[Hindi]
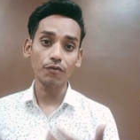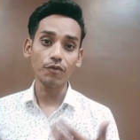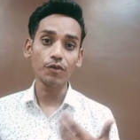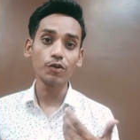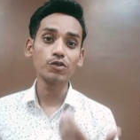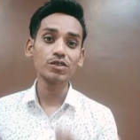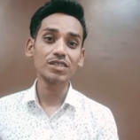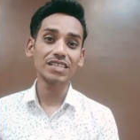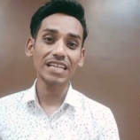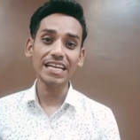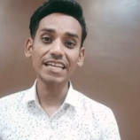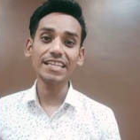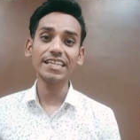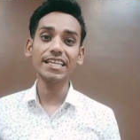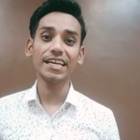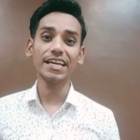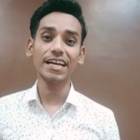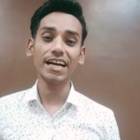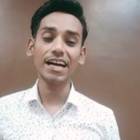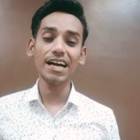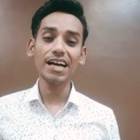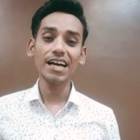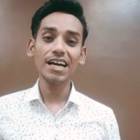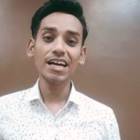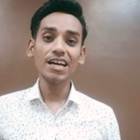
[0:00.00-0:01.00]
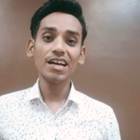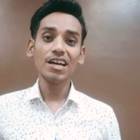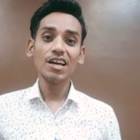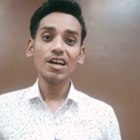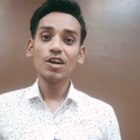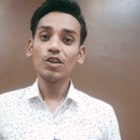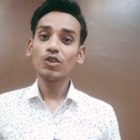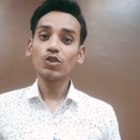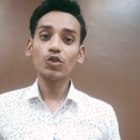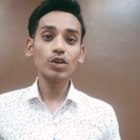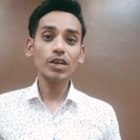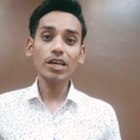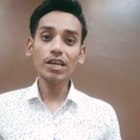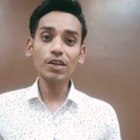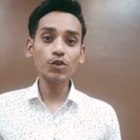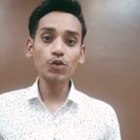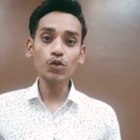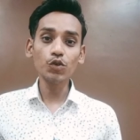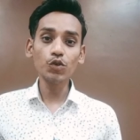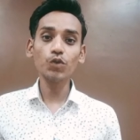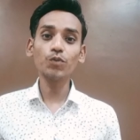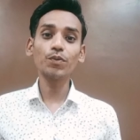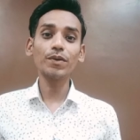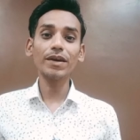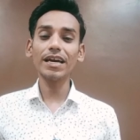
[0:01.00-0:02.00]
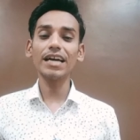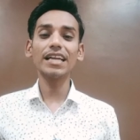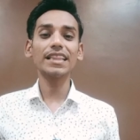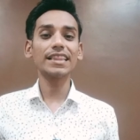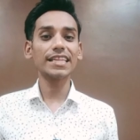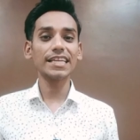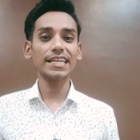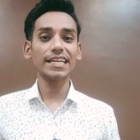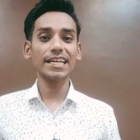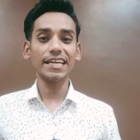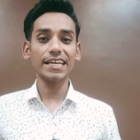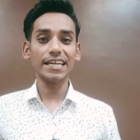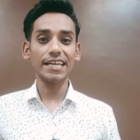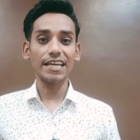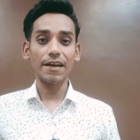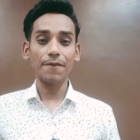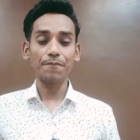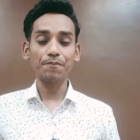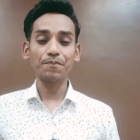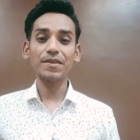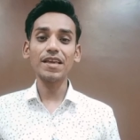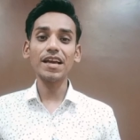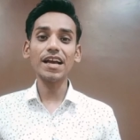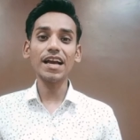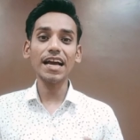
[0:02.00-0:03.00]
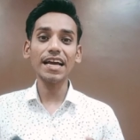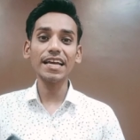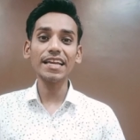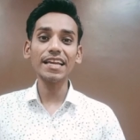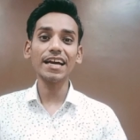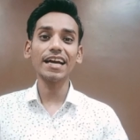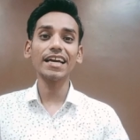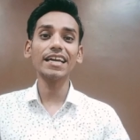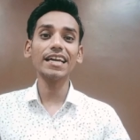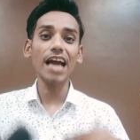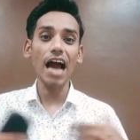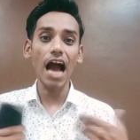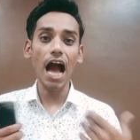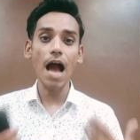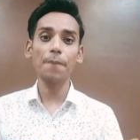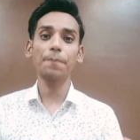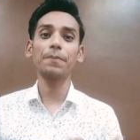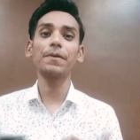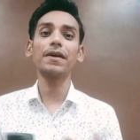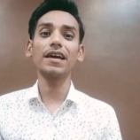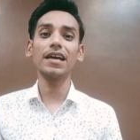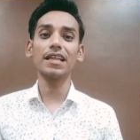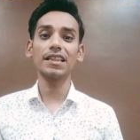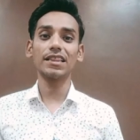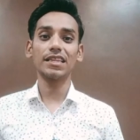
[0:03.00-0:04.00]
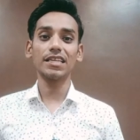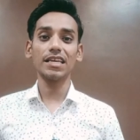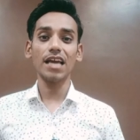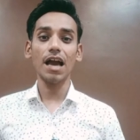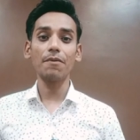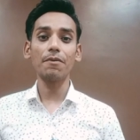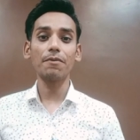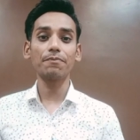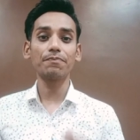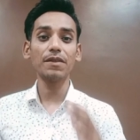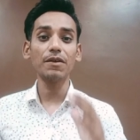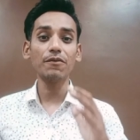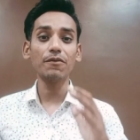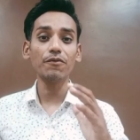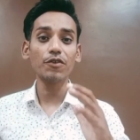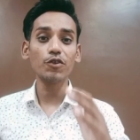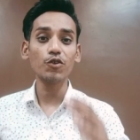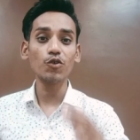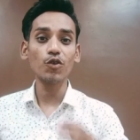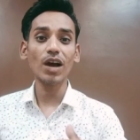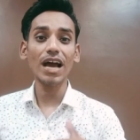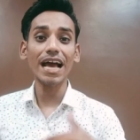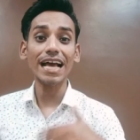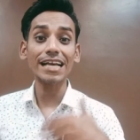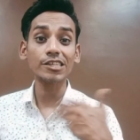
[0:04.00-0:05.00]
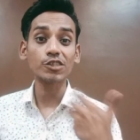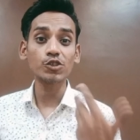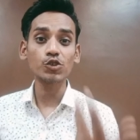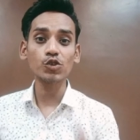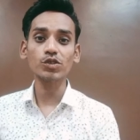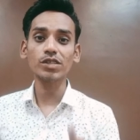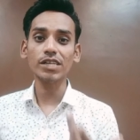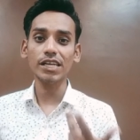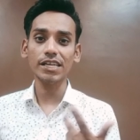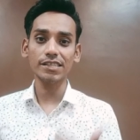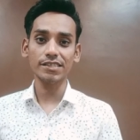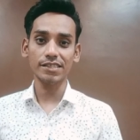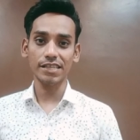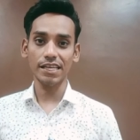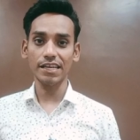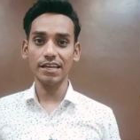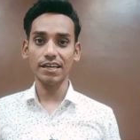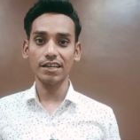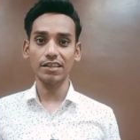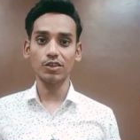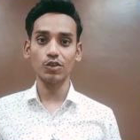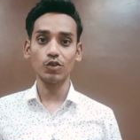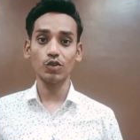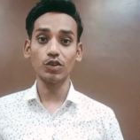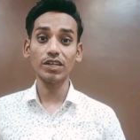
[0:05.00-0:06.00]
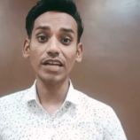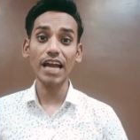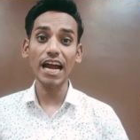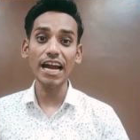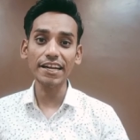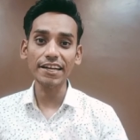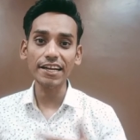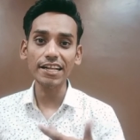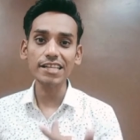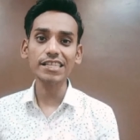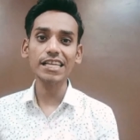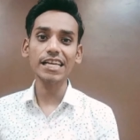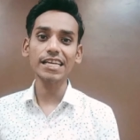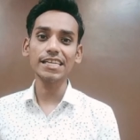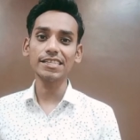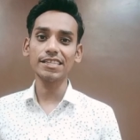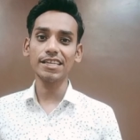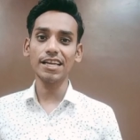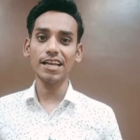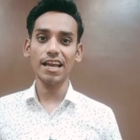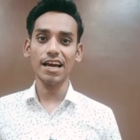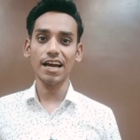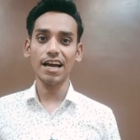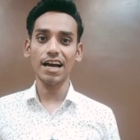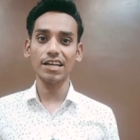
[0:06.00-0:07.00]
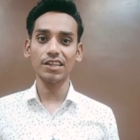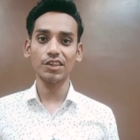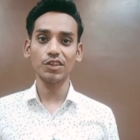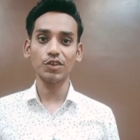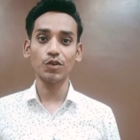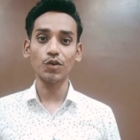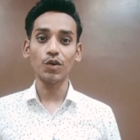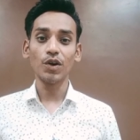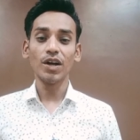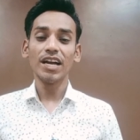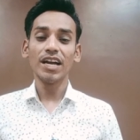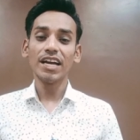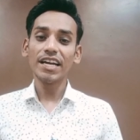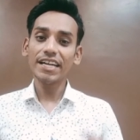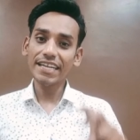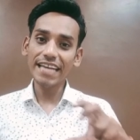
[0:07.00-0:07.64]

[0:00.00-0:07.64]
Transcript: व्यूज नहीं देगा तो ये यूट्यूब की गलती नहीं है ये कहीं ना कहीं आपकी गलती है आप अपने वीडियो का एस साइज e नहीं करते हो टाइटल साइज नहीं लगाते हो